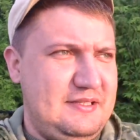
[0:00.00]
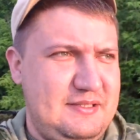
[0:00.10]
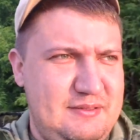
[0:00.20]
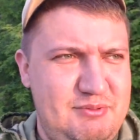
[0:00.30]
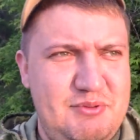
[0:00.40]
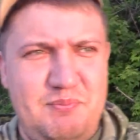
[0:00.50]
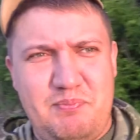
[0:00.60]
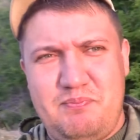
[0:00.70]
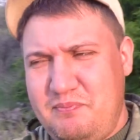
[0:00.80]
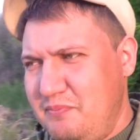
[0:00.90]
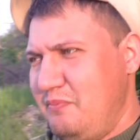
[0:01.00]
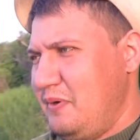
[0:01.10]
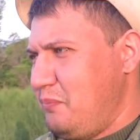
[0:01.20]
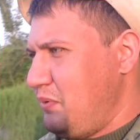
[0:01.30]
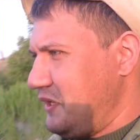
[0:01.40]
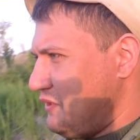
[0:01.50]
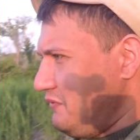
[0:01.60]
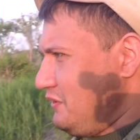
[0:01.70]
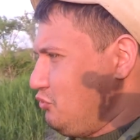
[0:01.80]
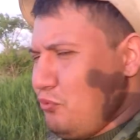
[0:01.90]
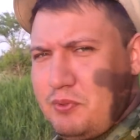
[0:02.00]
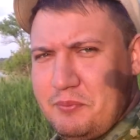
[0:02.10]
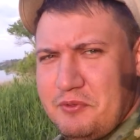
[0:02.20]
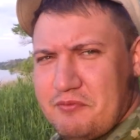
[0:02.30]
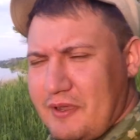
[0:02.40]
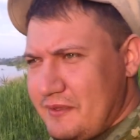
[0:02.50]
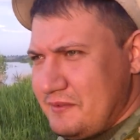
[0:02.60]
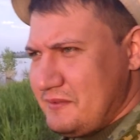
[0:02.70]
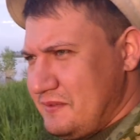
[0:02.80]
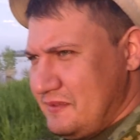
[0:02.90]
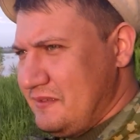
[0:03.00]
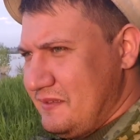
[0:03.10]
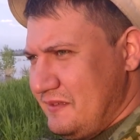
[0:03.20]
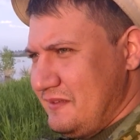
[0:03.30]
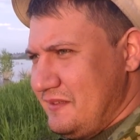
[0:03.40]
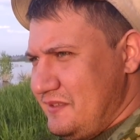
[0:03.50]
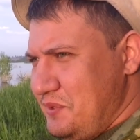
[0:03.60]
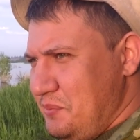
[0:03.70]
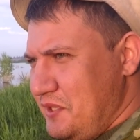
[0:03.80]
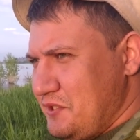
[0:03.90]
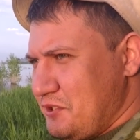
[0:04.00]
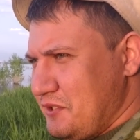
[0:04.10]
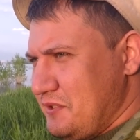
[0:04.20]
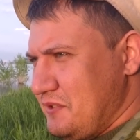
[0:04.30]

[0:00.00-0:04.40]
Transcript: В общем, попахивает дублем 2, не меньше.